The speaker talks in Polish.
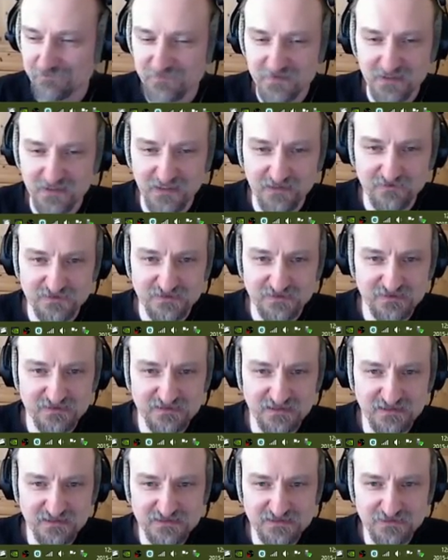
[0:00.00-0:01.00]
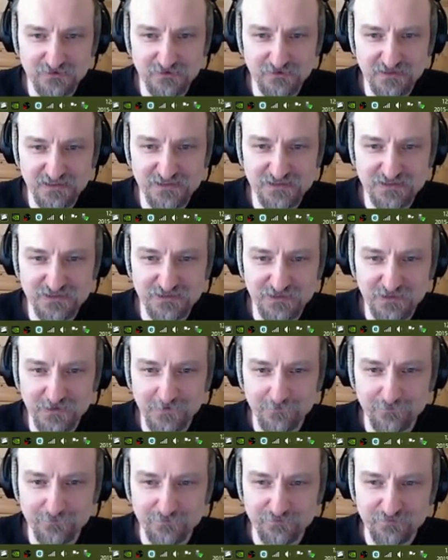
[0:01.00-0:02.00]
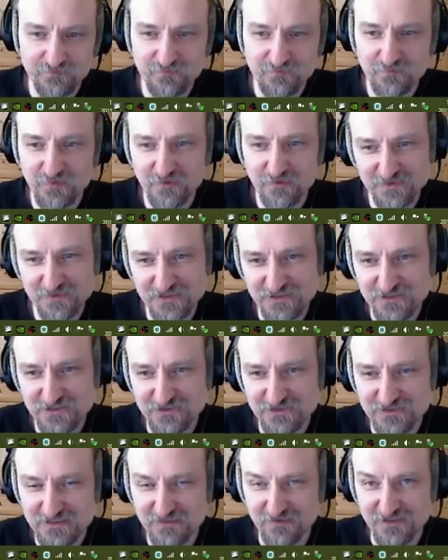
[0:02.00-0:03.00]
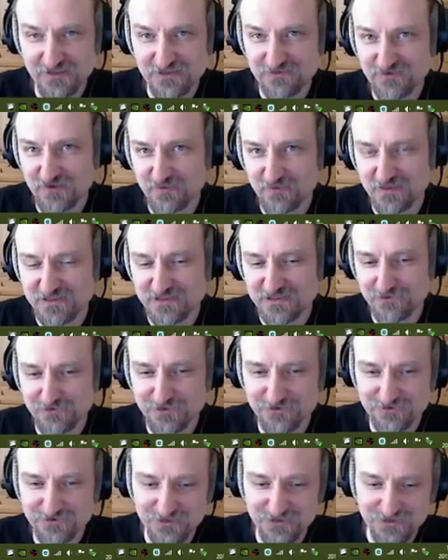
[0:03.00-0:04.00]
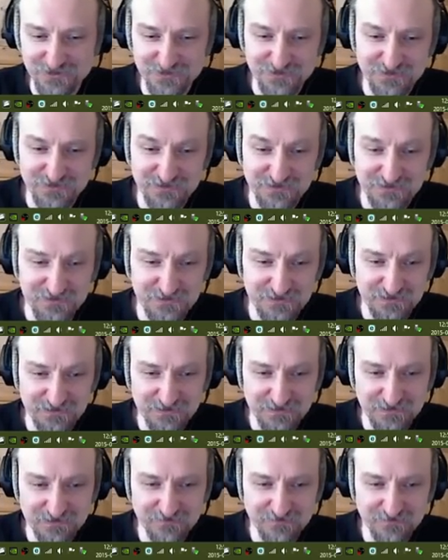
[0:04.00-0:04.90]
Jak ją sobie zainstalujecie, to będziecie dostawać informację Windows 10,